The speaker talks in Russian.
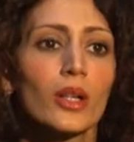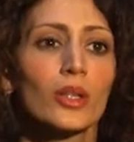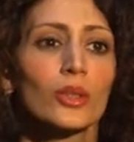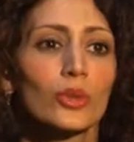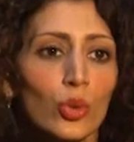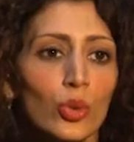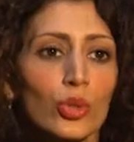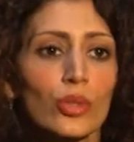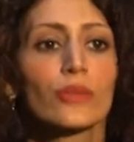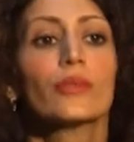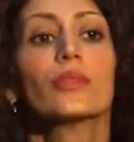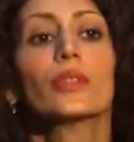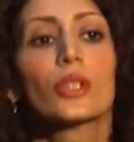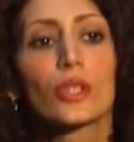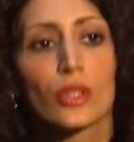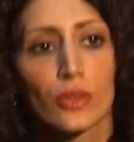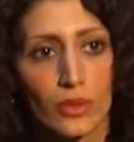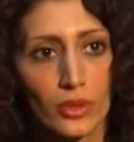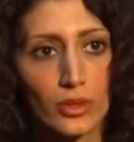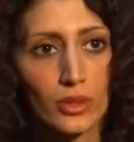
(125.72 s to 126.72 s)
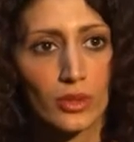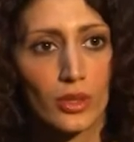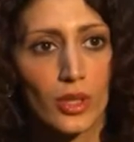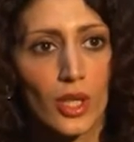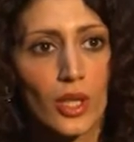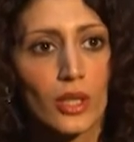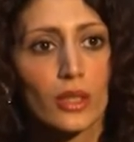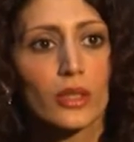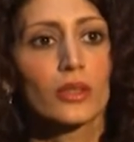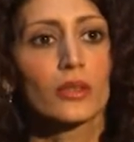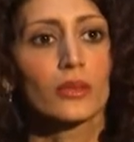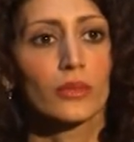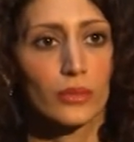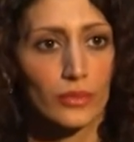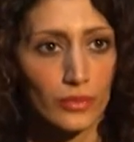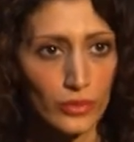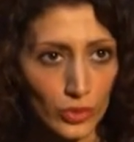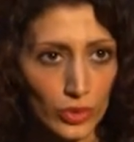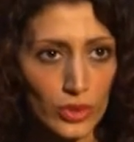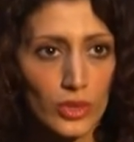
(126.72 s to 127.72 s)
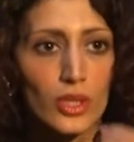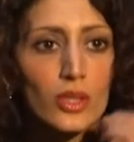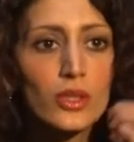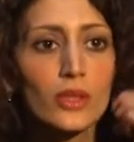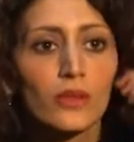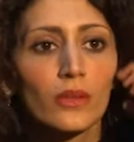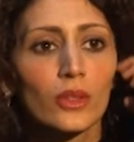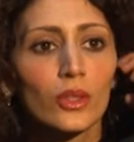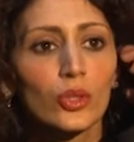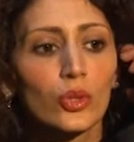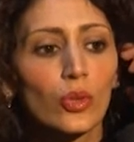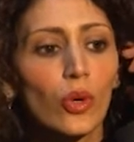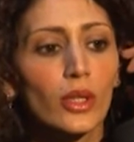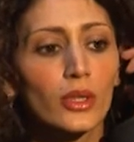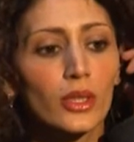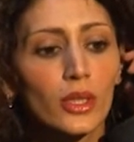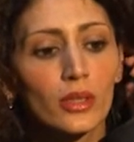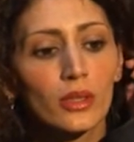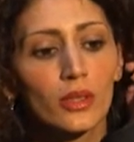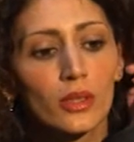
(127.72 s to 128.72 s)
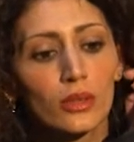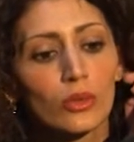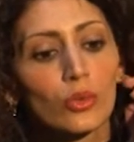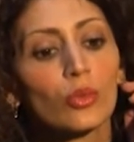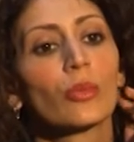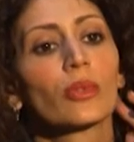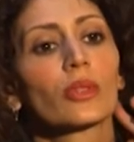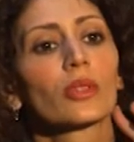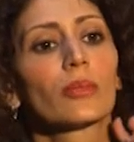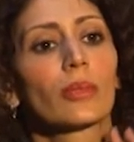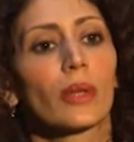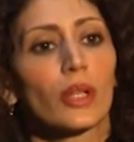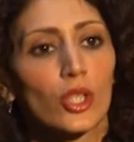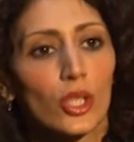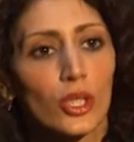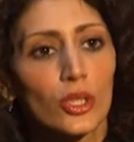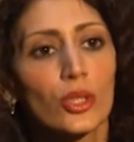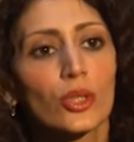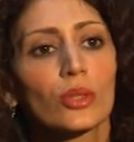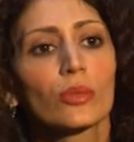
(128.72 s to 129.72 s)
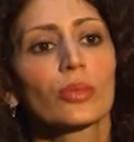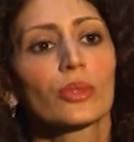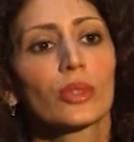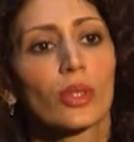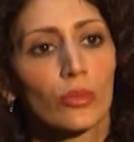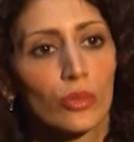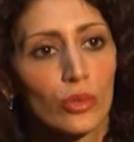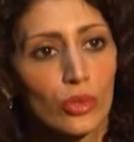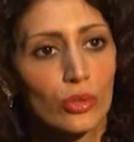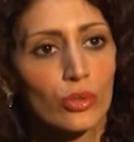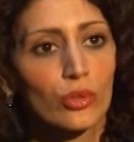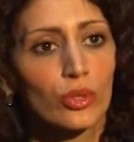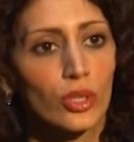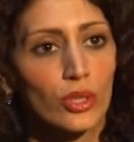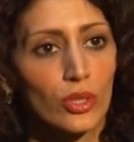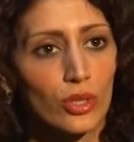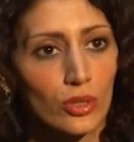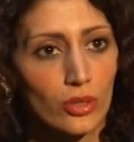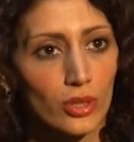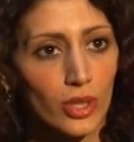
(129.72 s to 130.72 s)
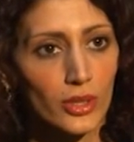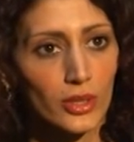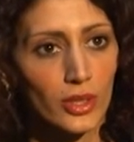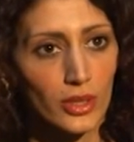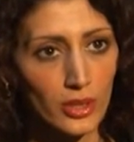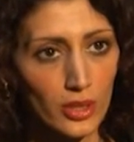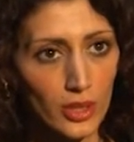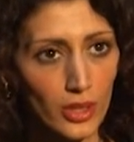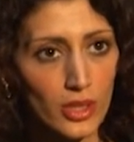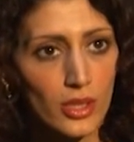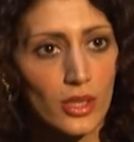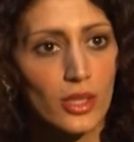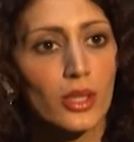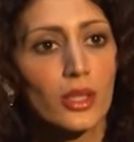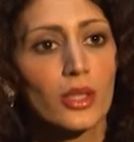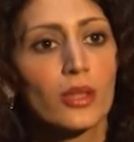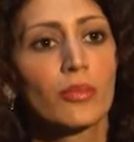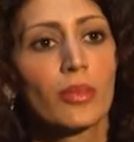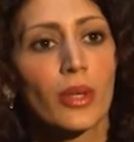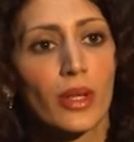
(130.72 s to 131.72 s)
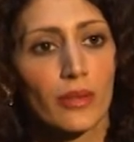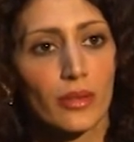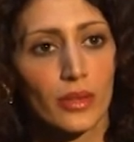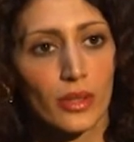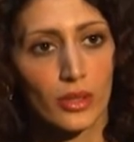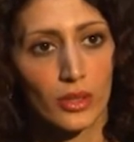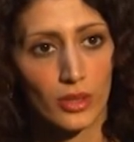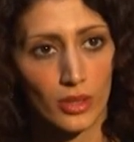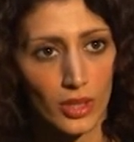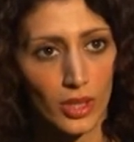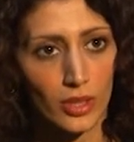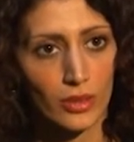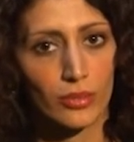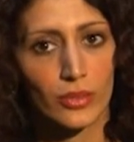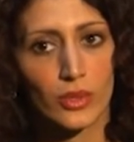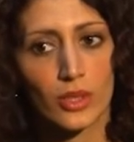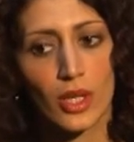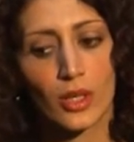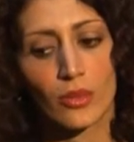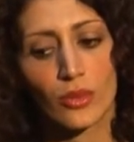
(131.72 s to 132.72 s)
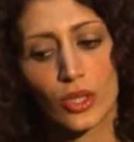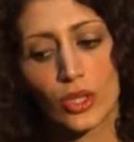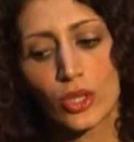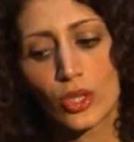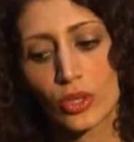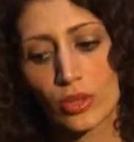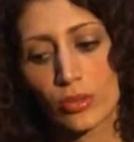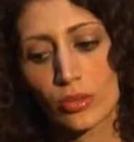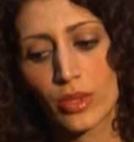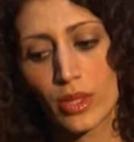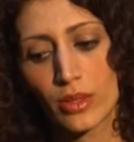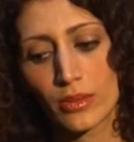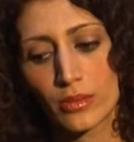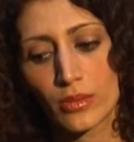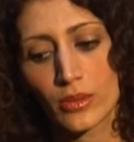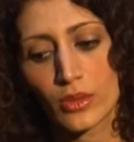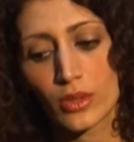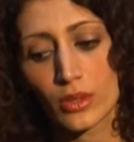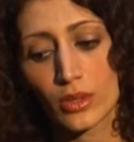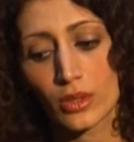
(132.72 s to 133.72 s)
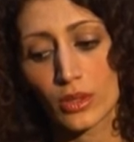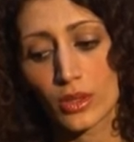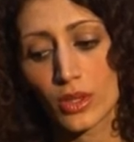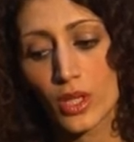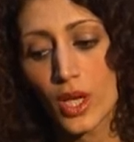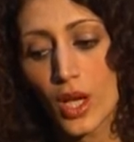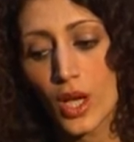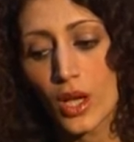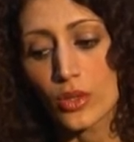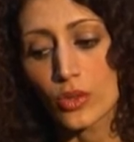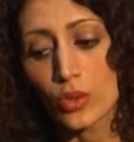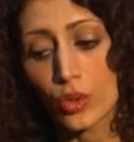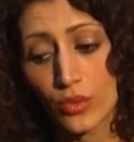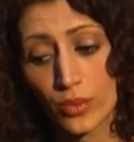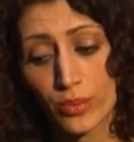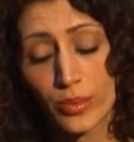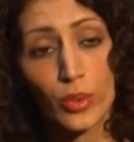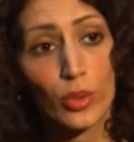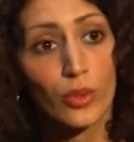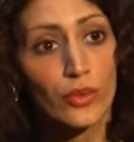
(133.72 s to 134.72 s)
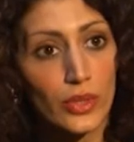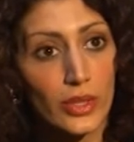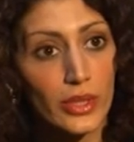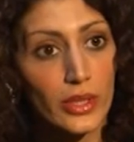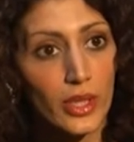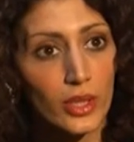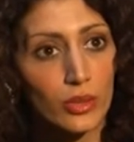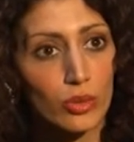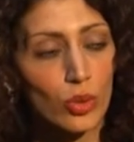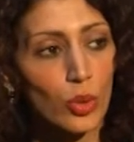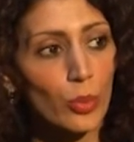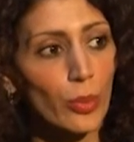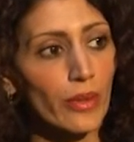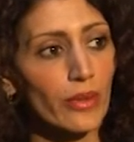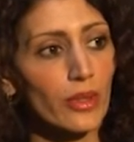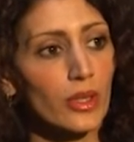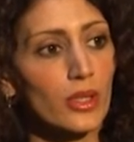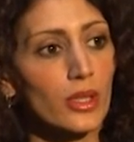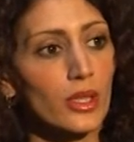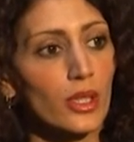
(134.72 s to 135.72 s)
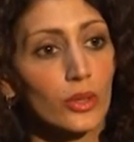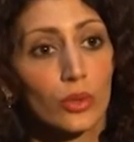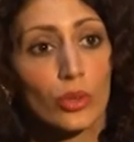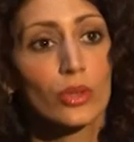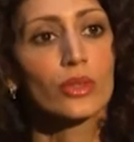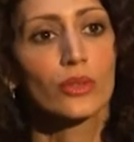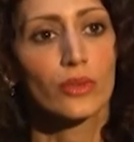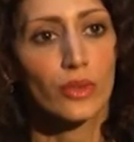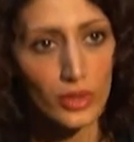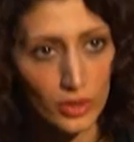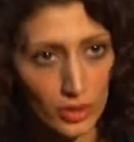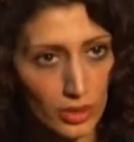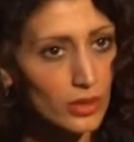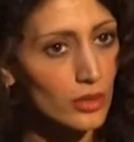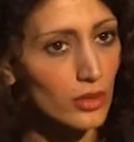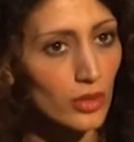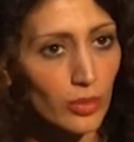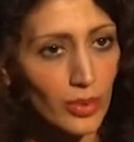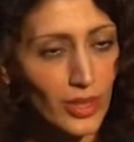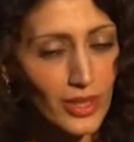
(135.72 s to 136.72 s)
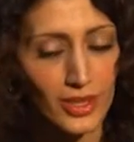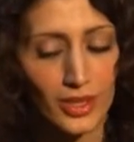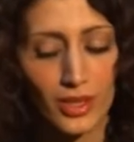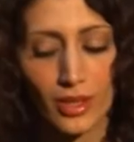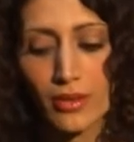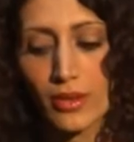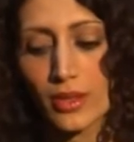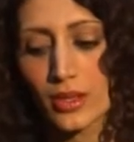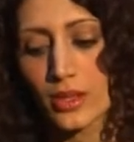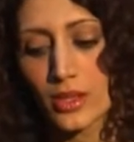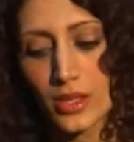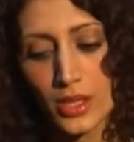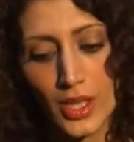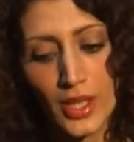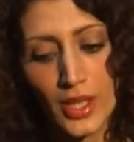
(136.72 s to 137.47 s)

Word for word: кто же выживет – вот единственное, что она не думала про женщин, потому что женщин тогда не казнили. И первой, как мы знаем, женщиной была э, Софья Перовская, которую повесили, а до этого это не практиковалось.